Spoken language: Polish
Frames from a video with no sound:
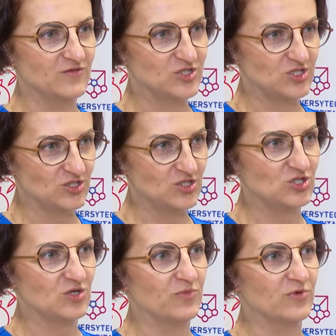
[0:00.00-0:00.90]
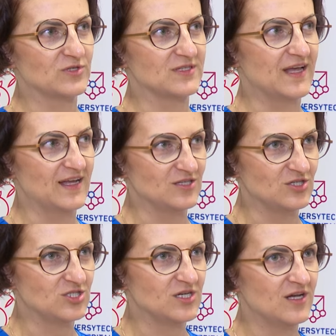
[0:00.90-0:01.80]
i wcześniejsze
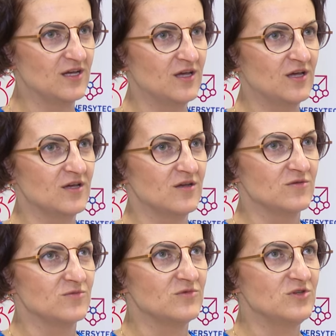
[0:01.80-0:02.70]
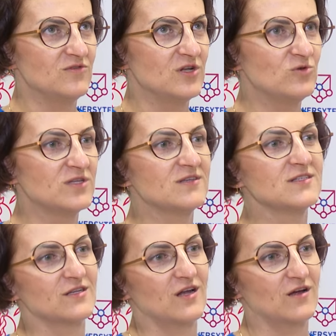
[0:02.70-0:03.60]
poznanie się niweluje ten
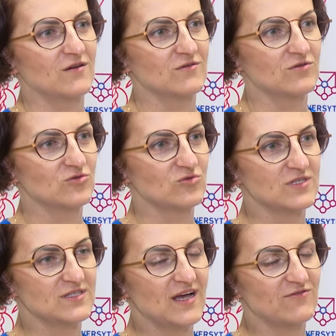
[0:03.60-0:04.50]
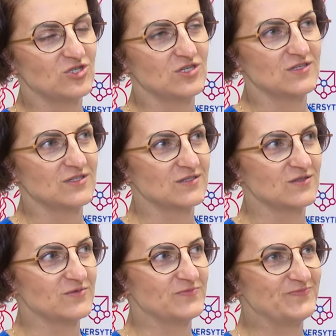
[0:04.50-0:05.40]
strach, który zawsze jest.
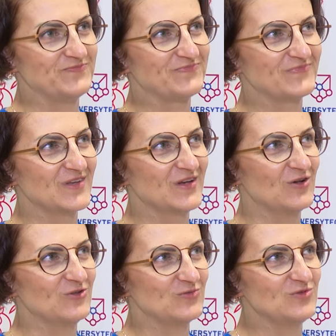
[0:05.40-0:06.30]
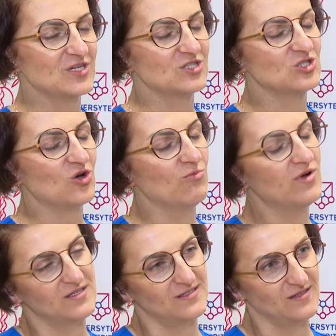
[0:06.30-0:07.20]
Mm, odrobinę gdzieś
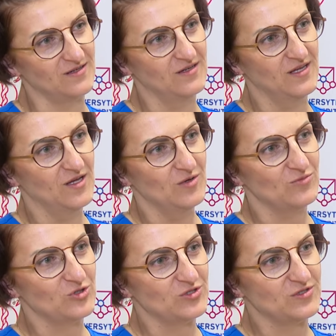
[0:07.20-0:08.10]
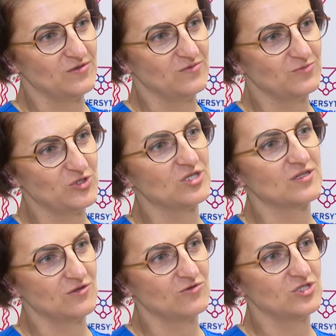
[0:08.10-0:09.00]
obecny przy, tym, przy tych
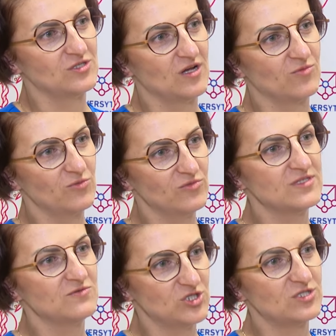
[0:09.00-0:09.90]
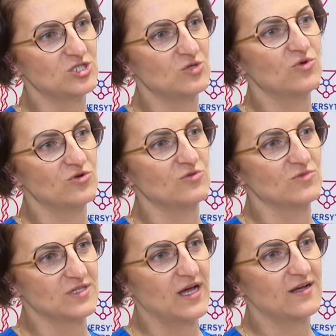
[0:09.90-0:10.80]
narodzinach, bo my wszyscy się
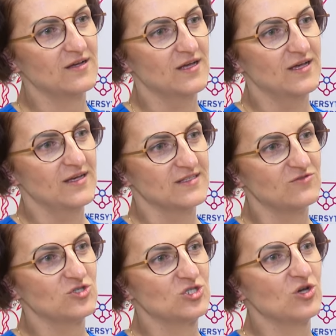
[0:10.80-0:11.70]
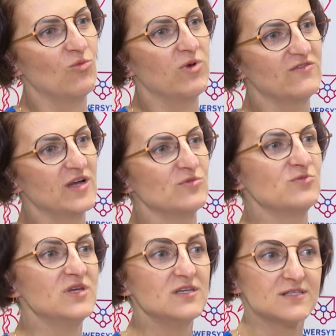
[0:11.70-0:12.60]
boimy, tak? Zawsze się obawiamy
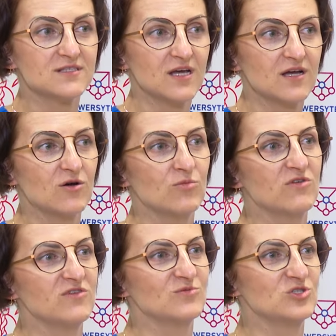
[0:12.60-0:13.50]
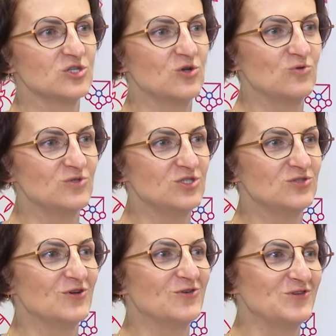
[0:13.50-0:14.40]
miejsca, obawiamy się ludzi,
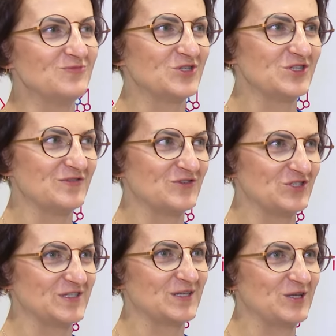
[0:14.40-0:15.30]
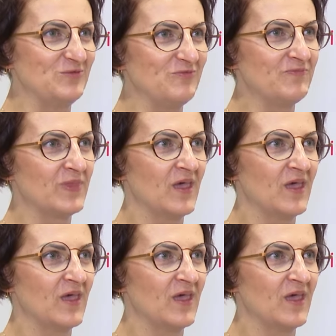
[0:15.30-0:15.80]
no i przede wszystkim